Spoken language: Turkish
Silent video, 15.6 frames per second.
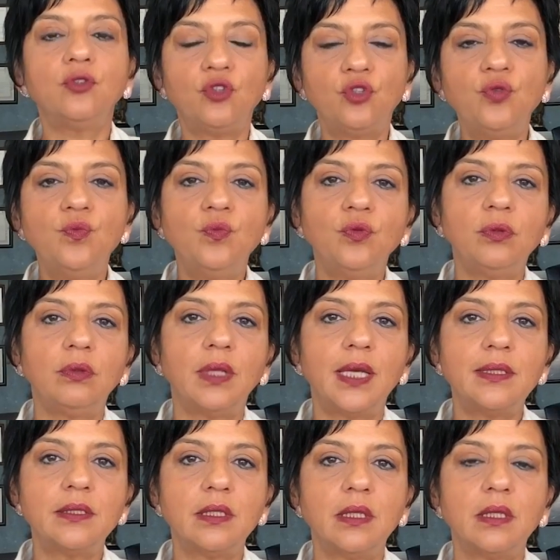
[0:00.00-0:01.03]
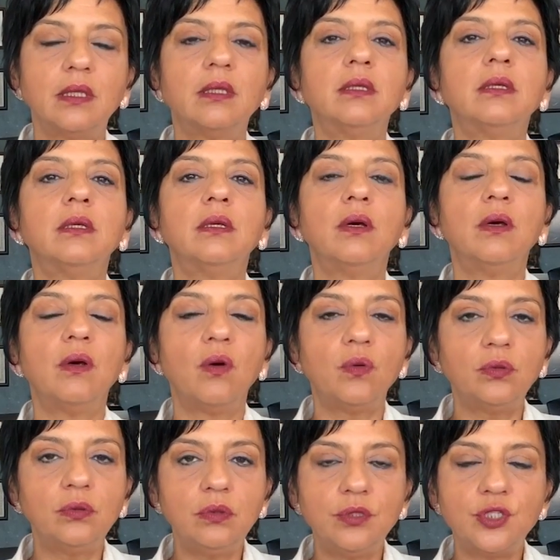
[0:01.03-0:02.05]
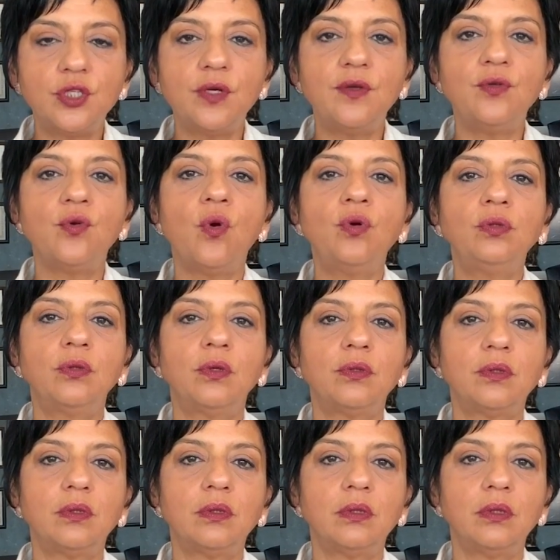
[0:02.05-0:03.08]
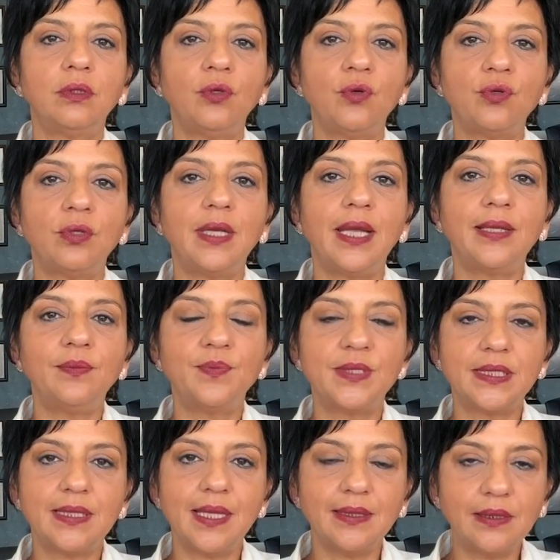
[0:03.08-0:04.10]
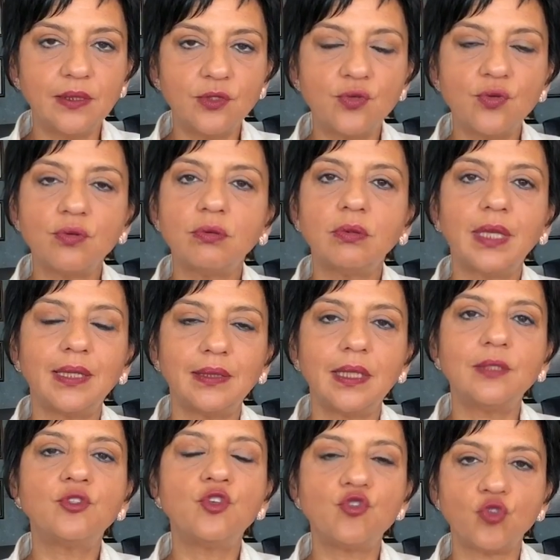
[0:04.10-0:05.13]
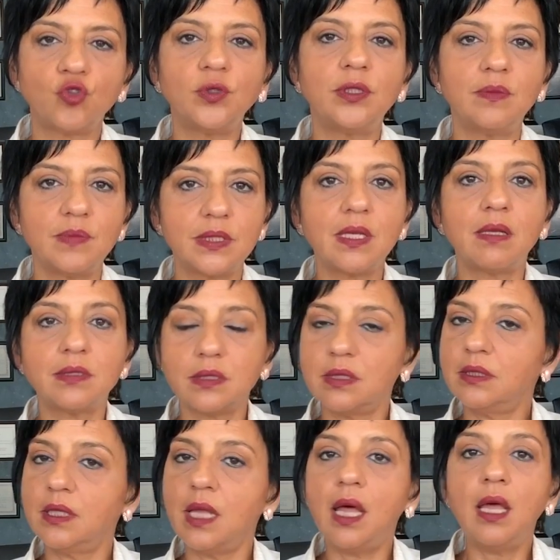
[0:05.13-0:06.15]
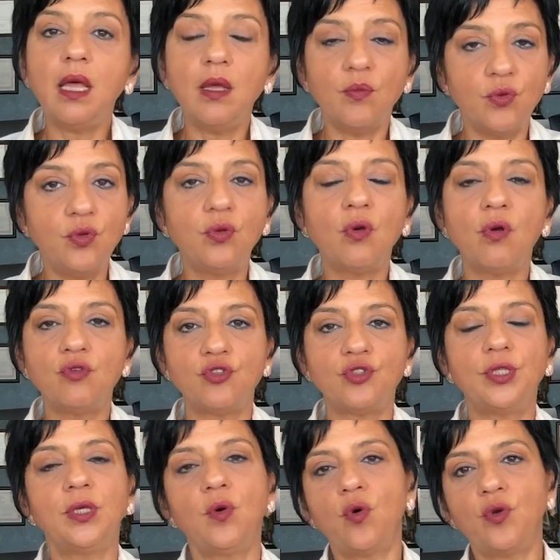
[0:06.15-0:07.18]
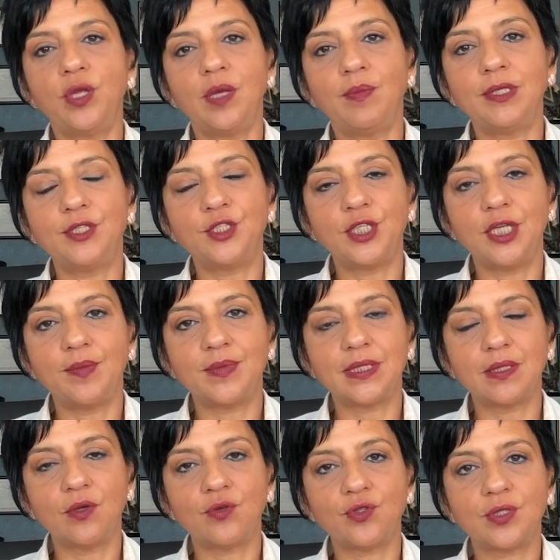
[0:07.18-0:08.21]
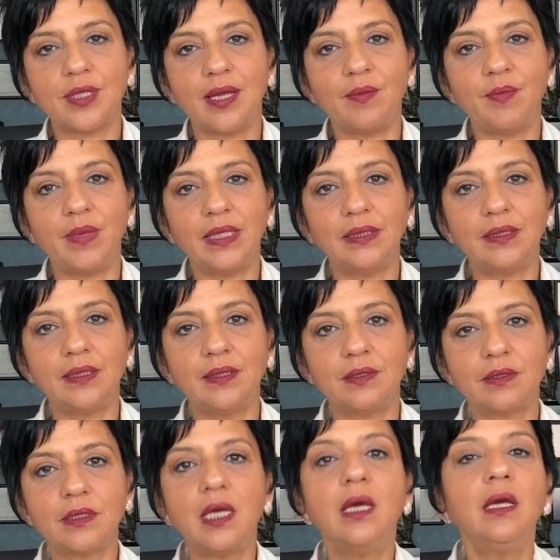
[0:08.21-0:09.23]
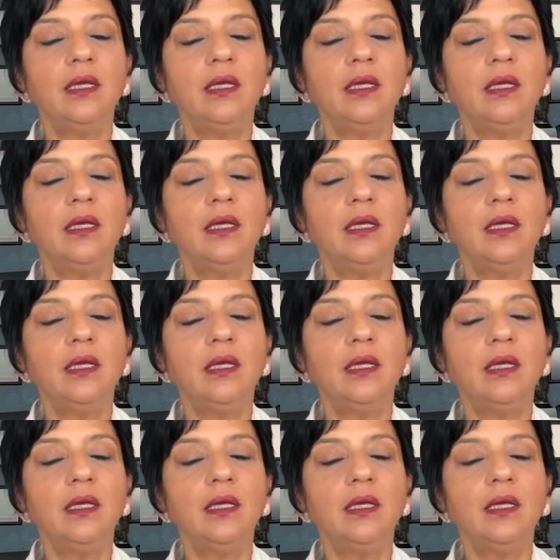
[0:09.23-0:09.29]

Tüm bunlar oldukça yoğun e, görülen psikiyatrik sorunlardan çocuklarımızı aslında büyük ölçüde koruyabileceğimizi göstermektedir.